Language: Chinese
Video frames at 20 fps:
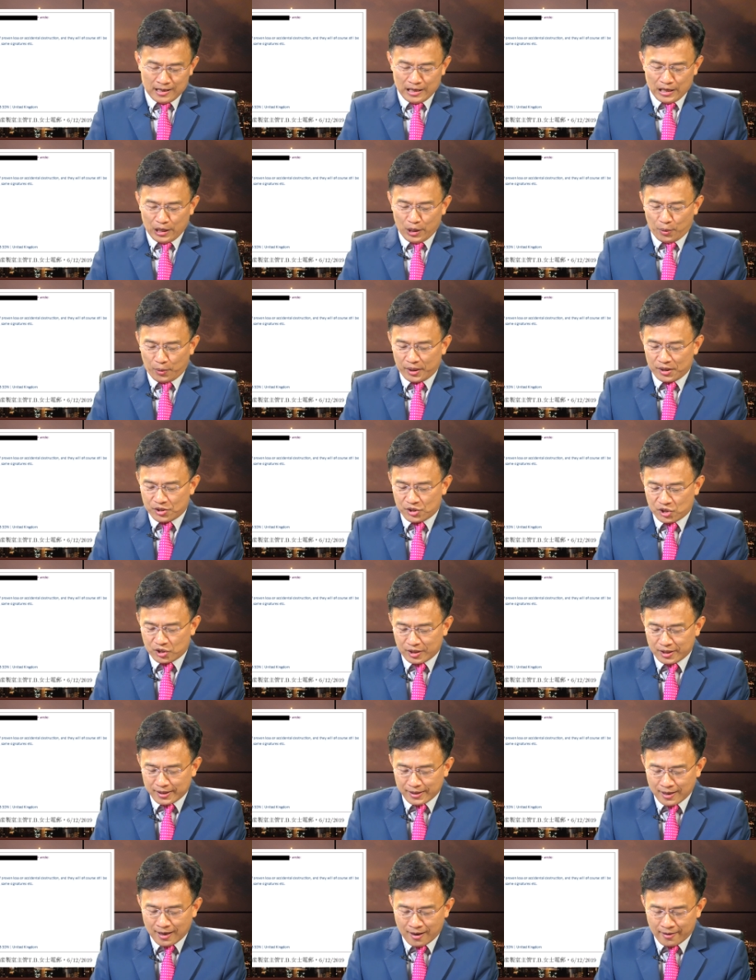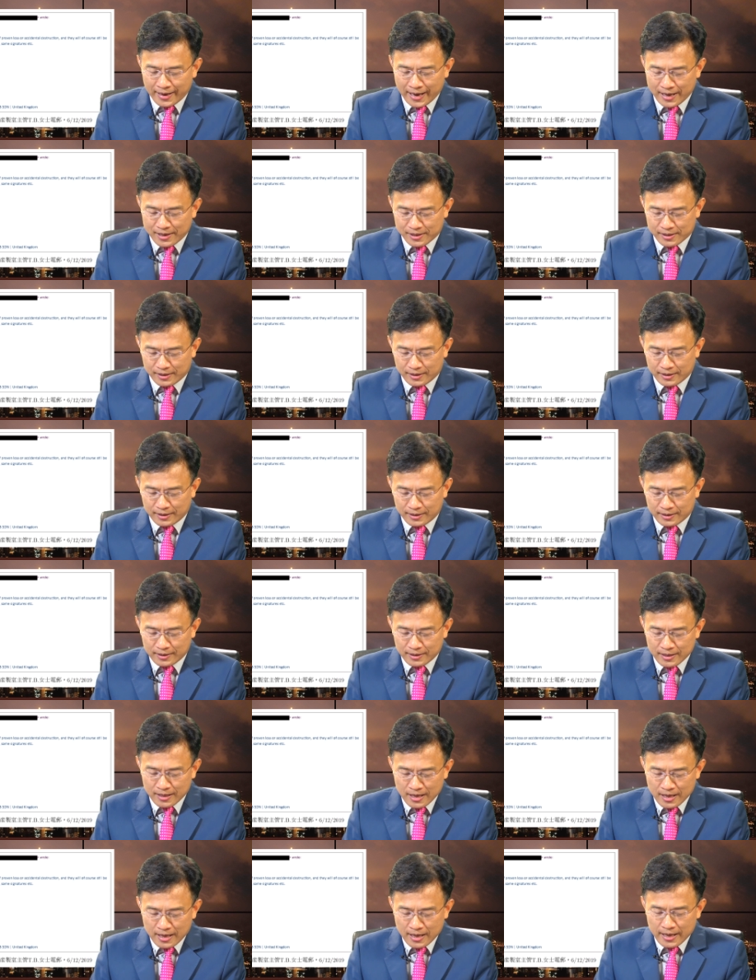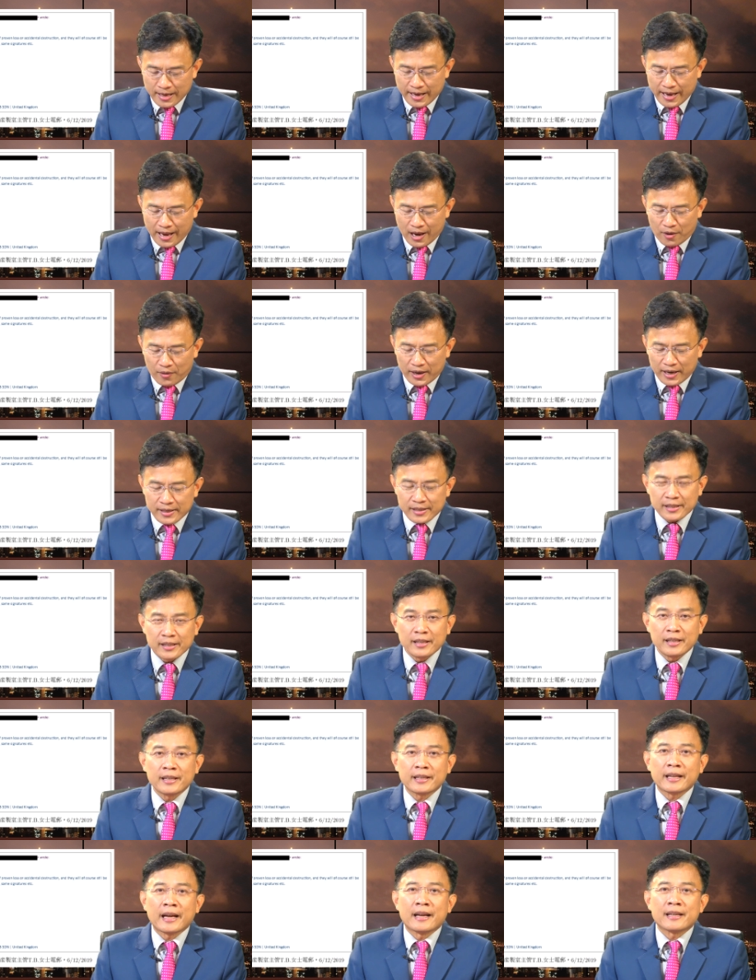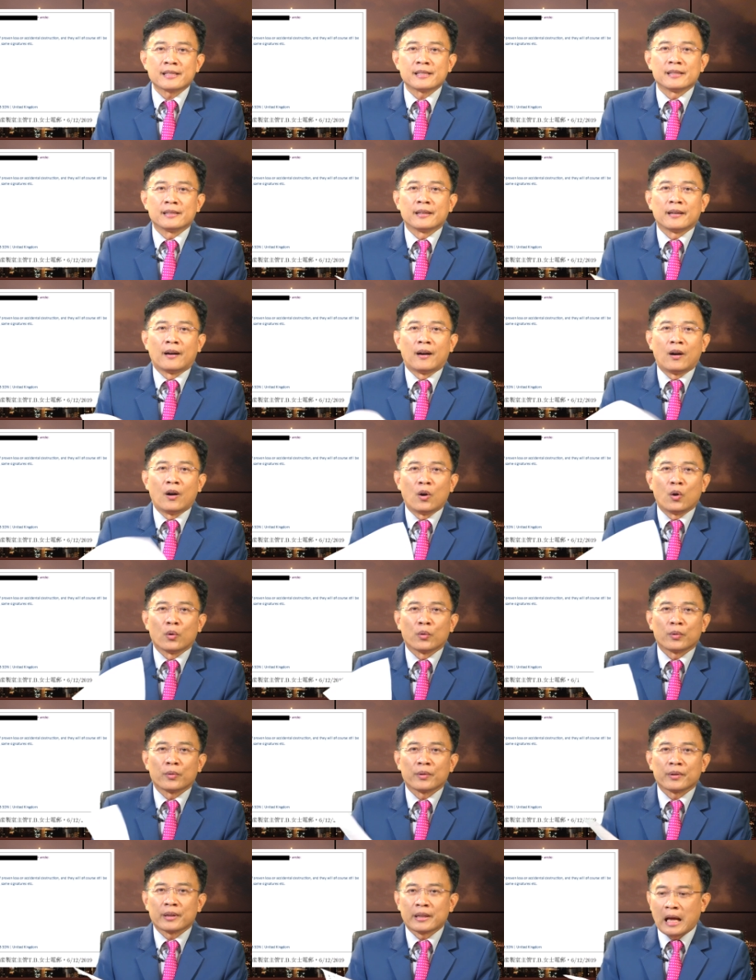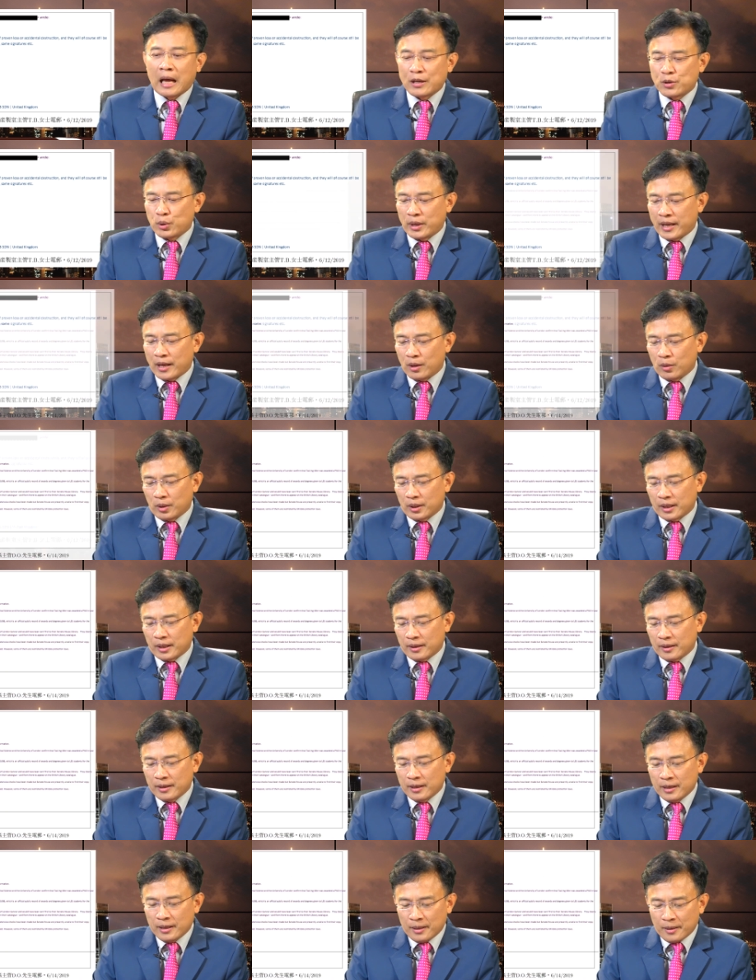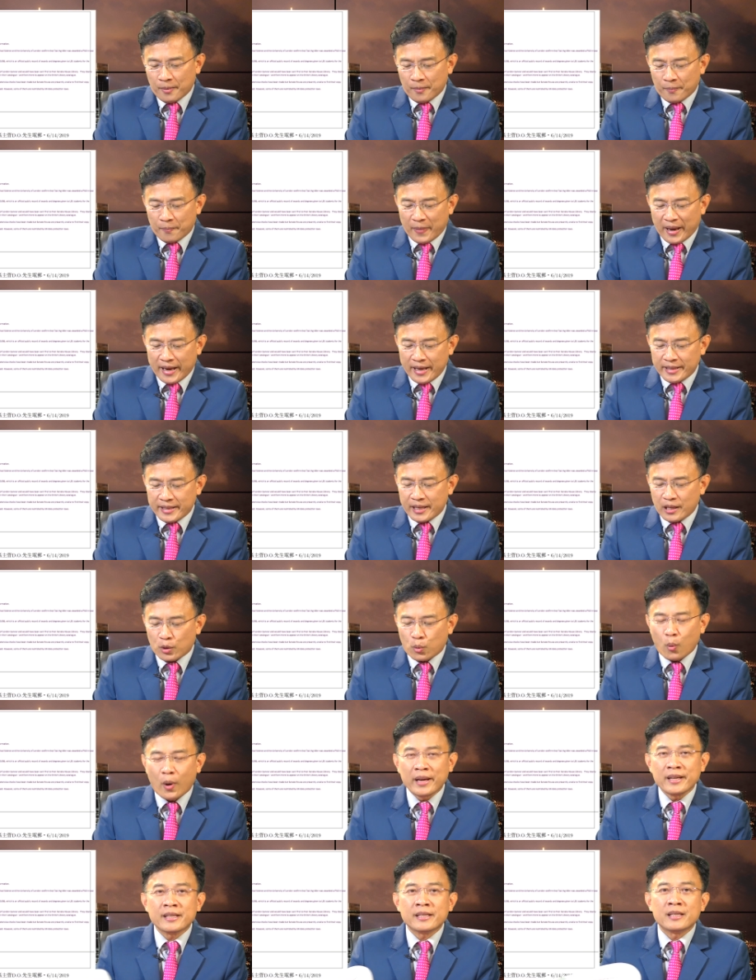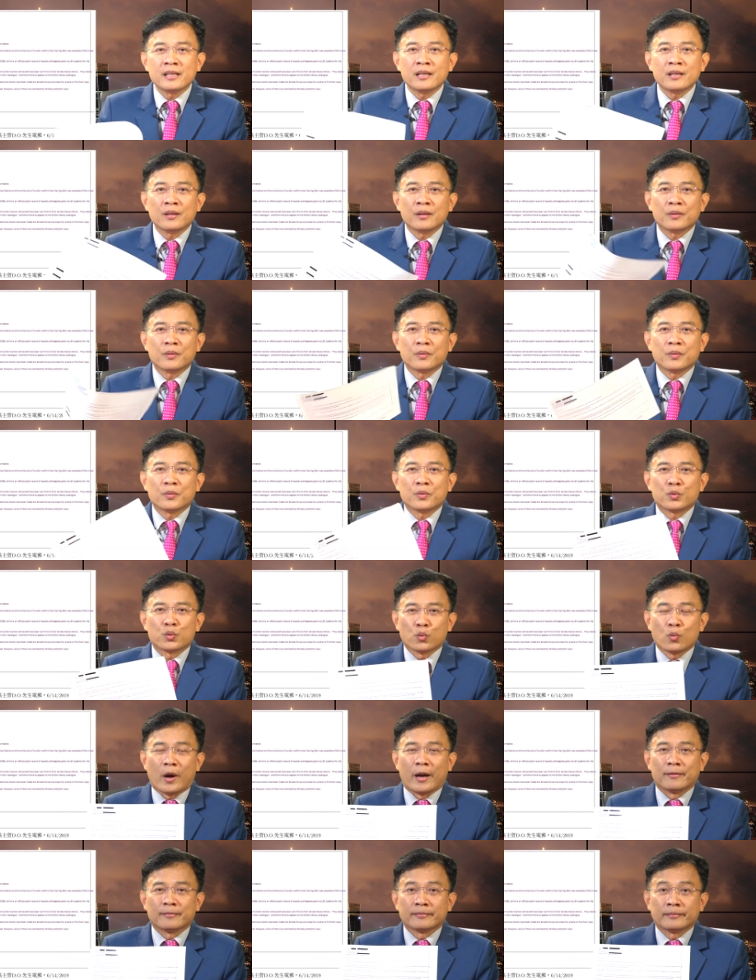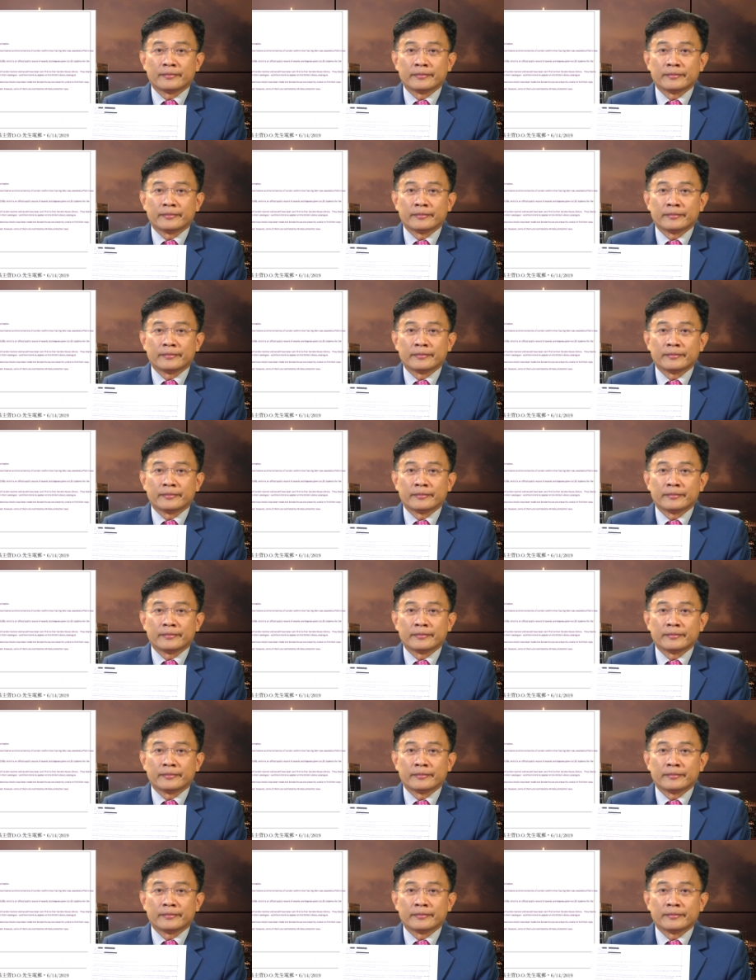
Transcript: 六月十四号开始，L S e 开始哦，他去联络了媒体关系主管，